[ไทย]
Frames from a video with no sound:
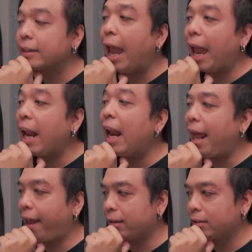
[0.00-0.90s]
แต่นั่นแห
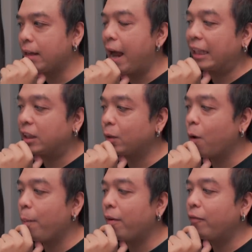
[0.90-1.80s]
ละอาจจะต้
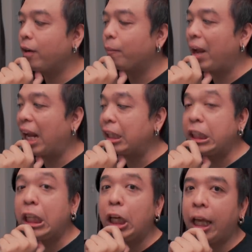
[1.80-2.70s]
องไปฝึกพลัง
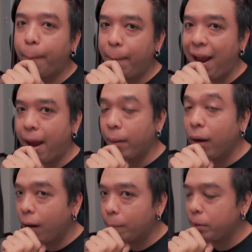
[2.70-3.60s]
ชี่กับแม่
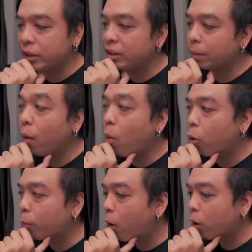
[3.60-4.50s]
เพิ่มเพื่อที่จะมาโค่
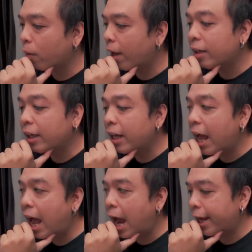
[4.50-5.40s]
นพ่อตัวเองให้
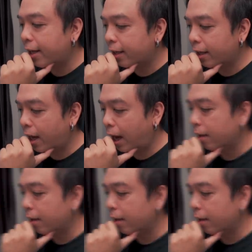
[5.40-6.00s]
ได้อะไรเงี้ย